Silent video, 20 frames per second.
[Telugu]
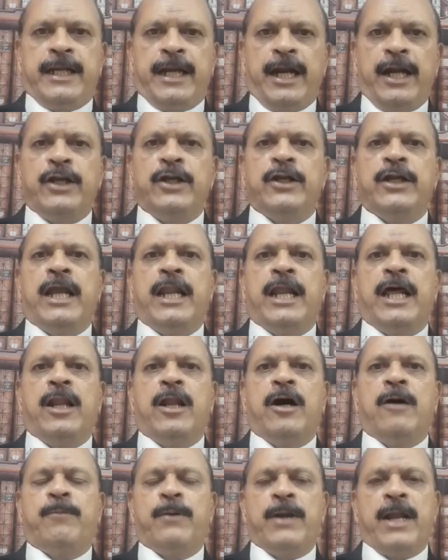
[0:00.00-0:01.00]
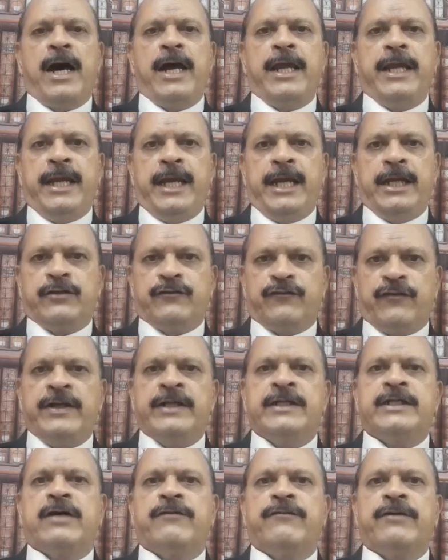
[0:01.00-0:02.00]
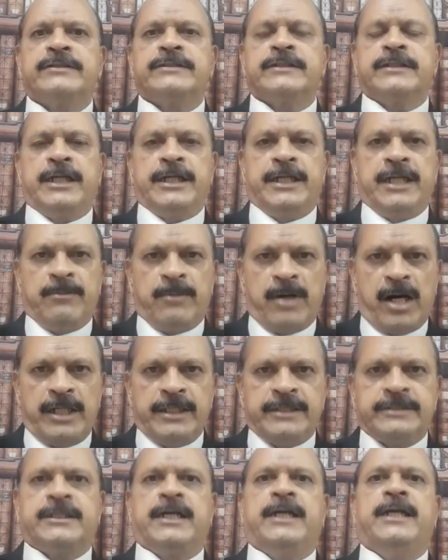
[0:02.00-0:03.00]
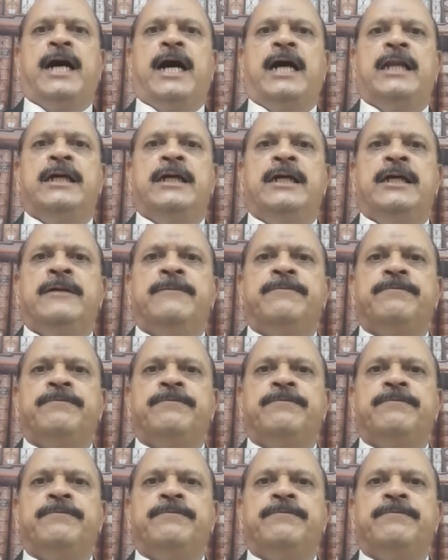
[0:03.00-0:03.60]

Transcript: రెండు నెలల లోపల ఈ ట్విన్ టవర్స్ని డిమాలిష్ చేయాలి